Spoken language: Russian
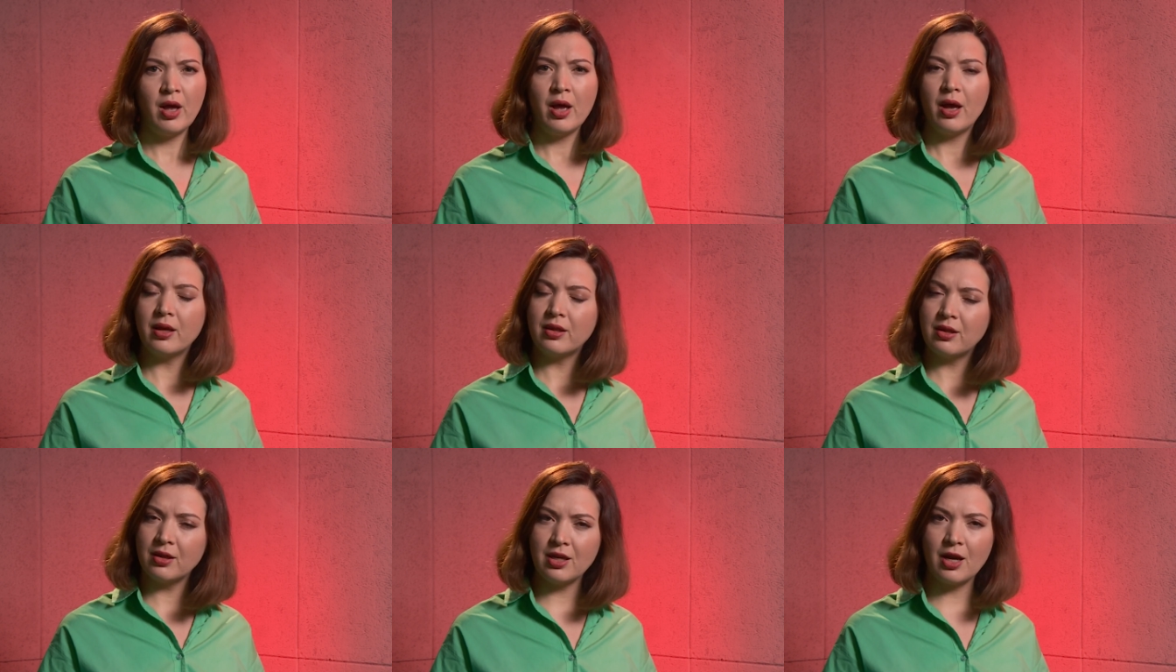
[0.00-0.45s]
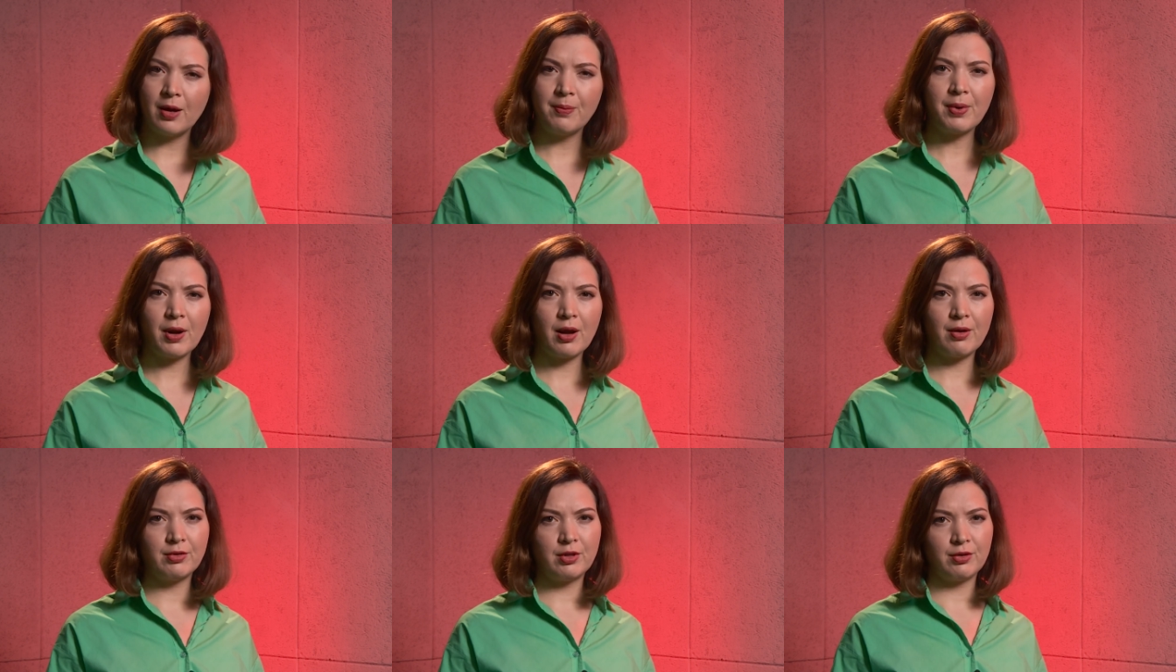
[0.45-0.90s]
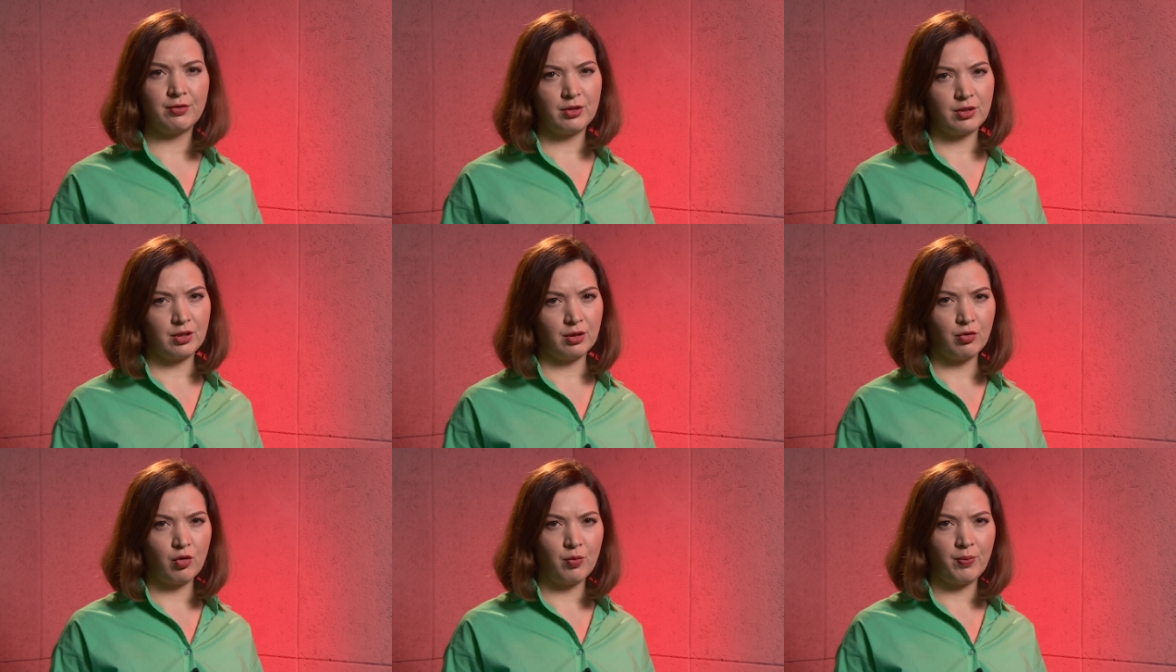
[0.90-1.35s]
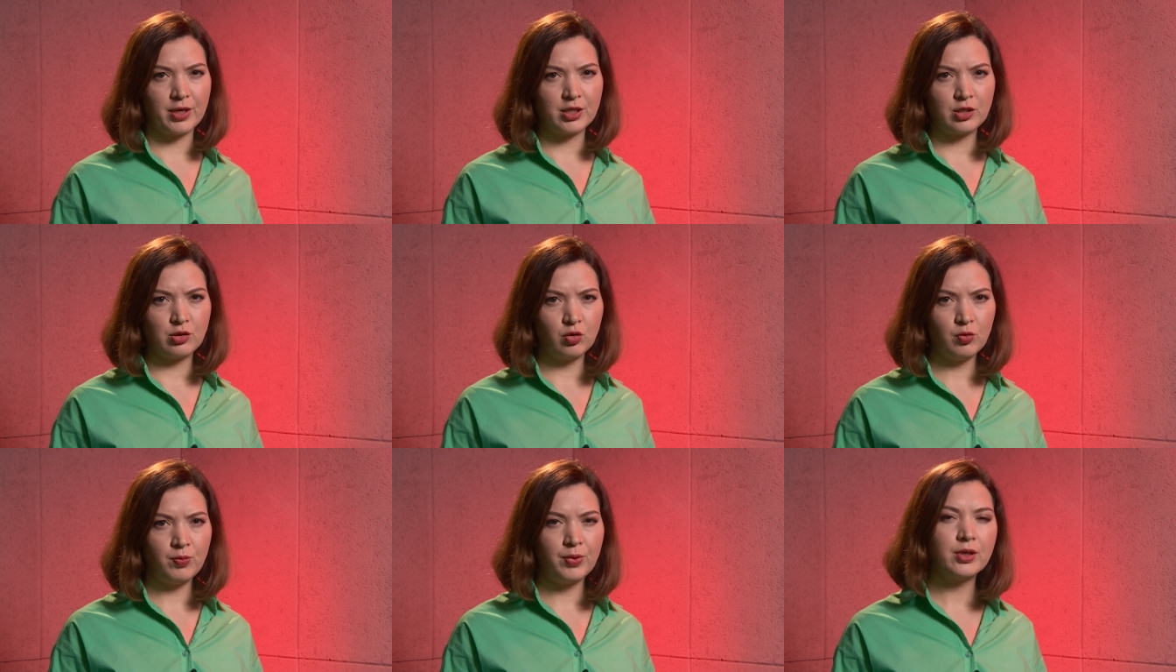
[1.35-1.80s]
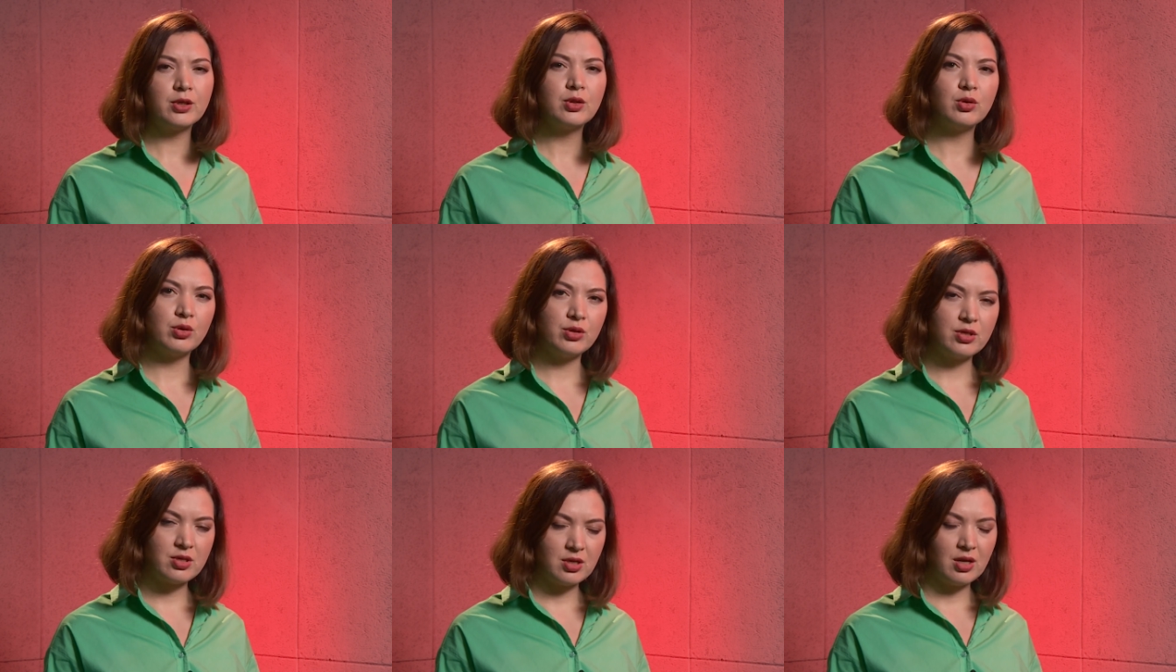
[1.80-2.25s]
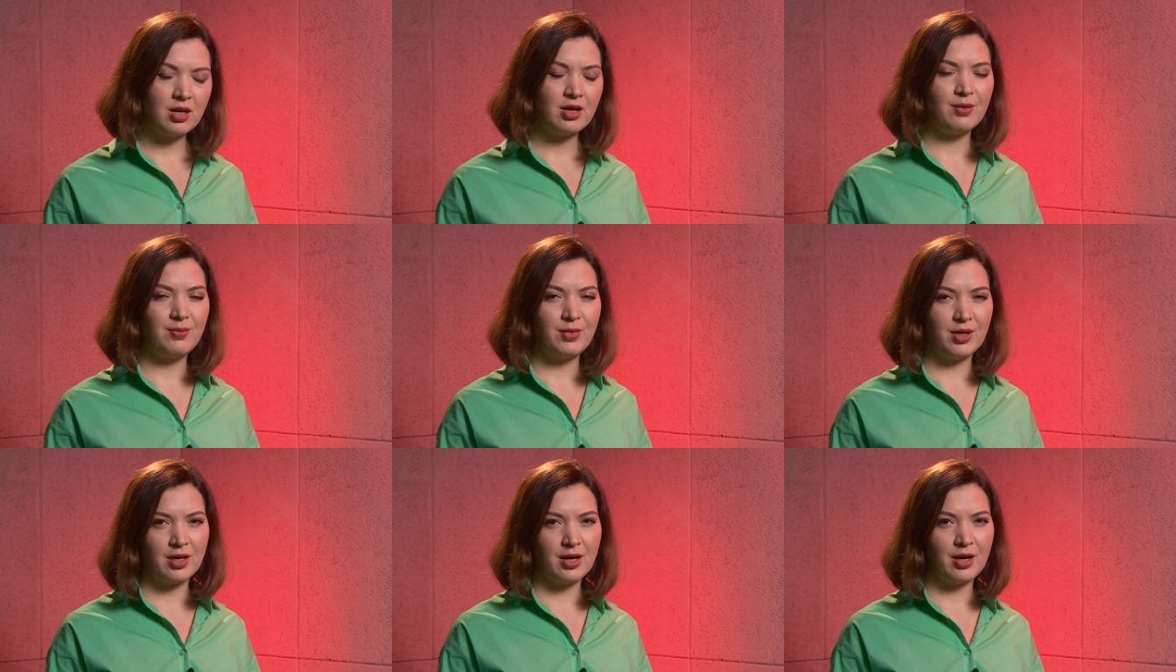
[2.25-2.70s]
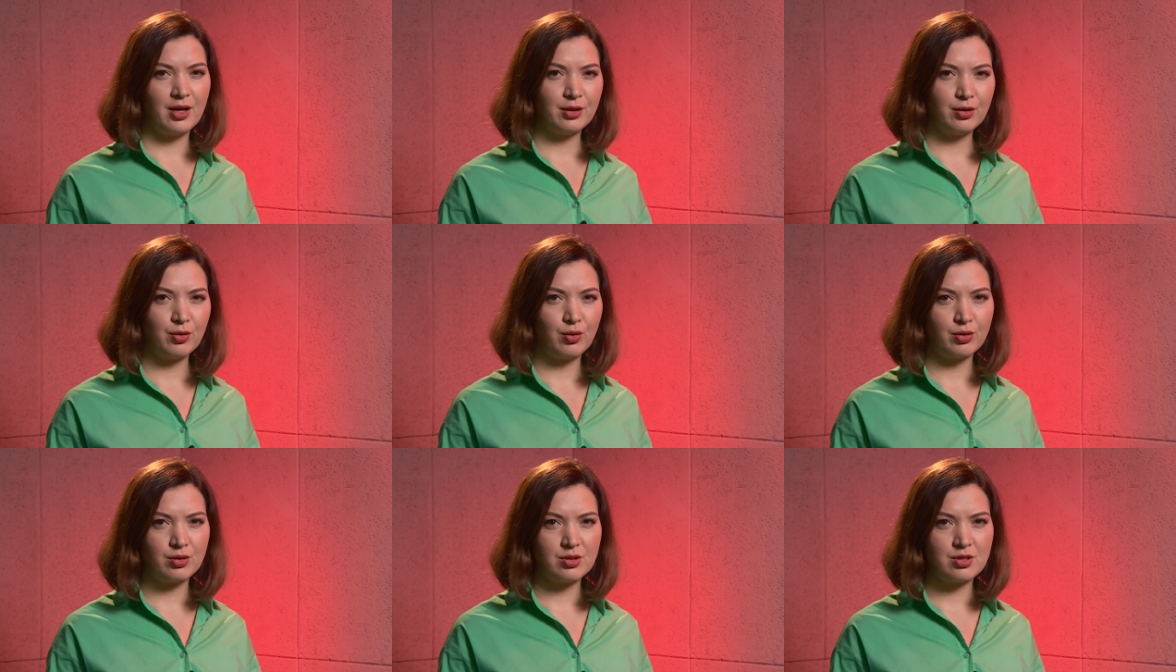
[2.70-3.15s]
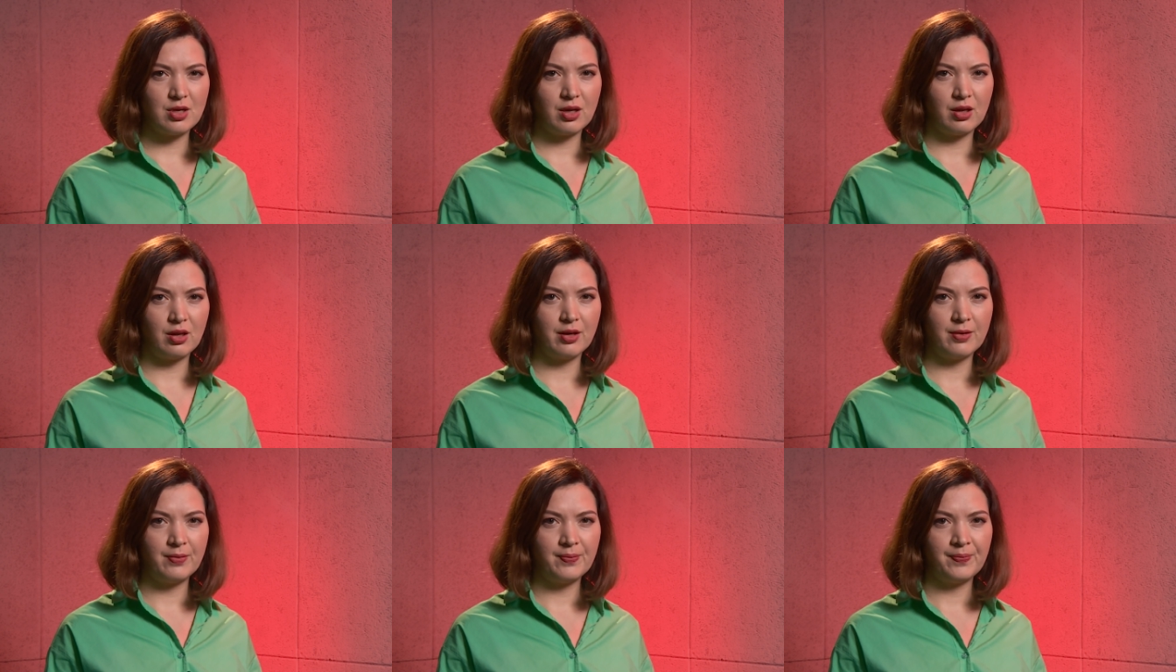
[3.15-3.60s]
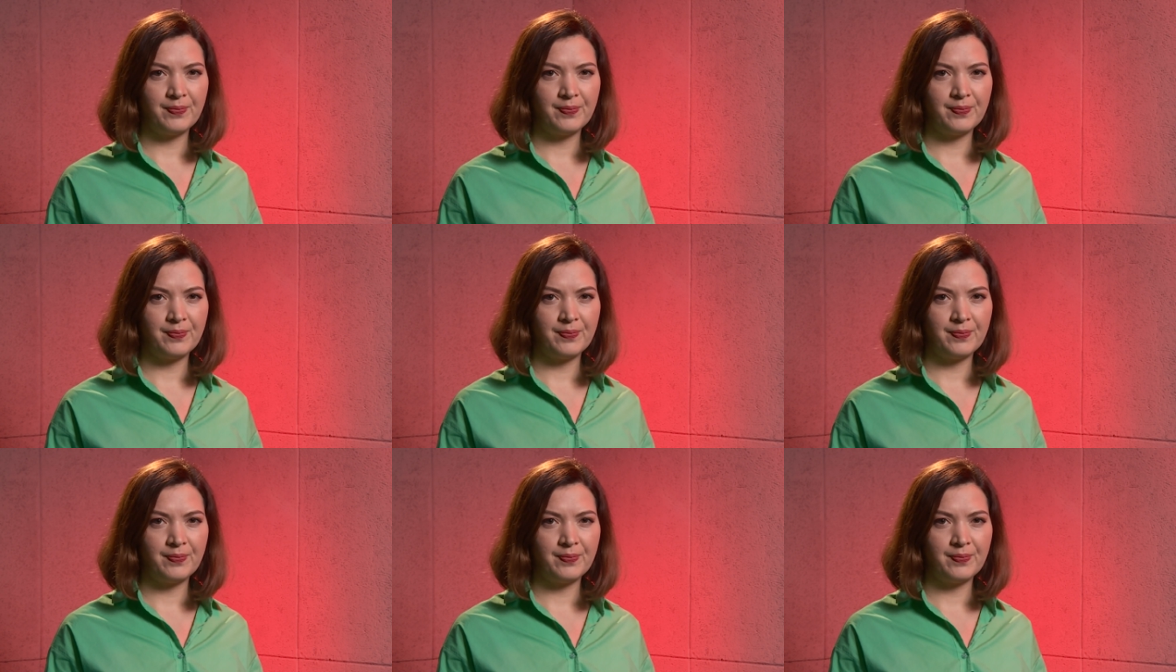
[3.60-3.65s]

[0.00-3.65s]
Это не оправдывает его поступок, но сильно меняет ход дела.